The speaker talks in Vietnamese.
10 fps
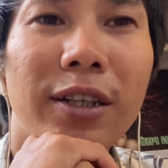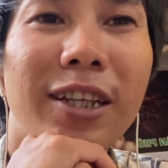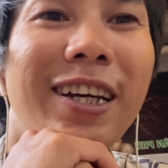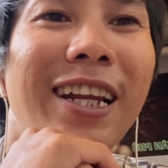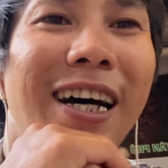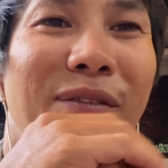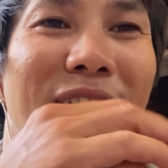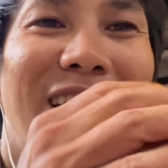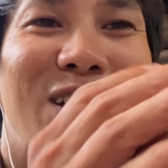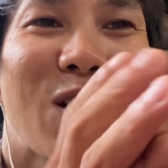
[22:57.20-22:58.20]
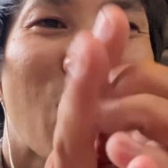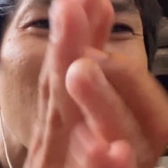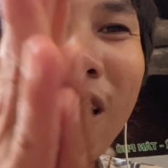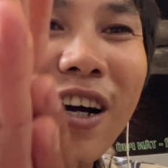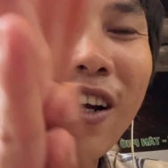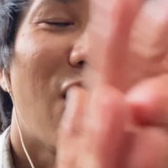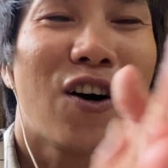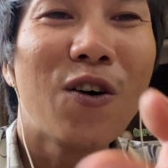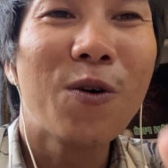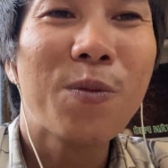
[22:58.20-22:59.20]
thì là mình thấy là cuộc đời
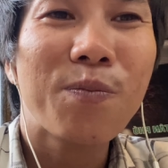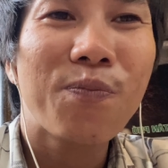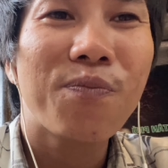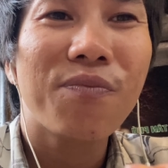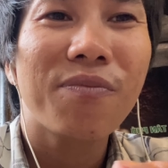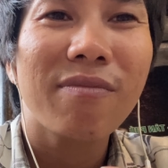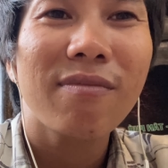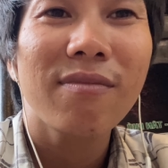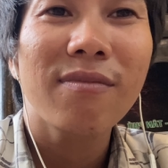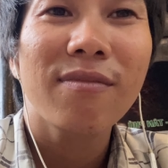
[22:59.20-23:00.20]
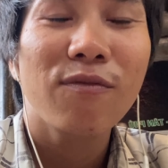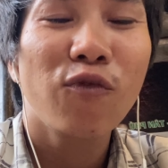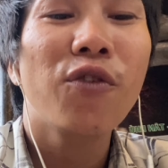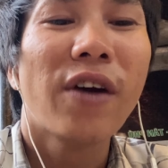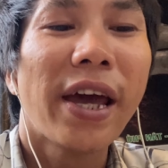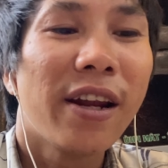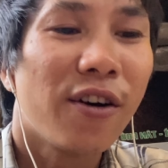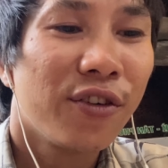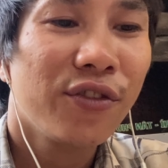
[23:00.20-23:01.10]
nó vui vẻ rồi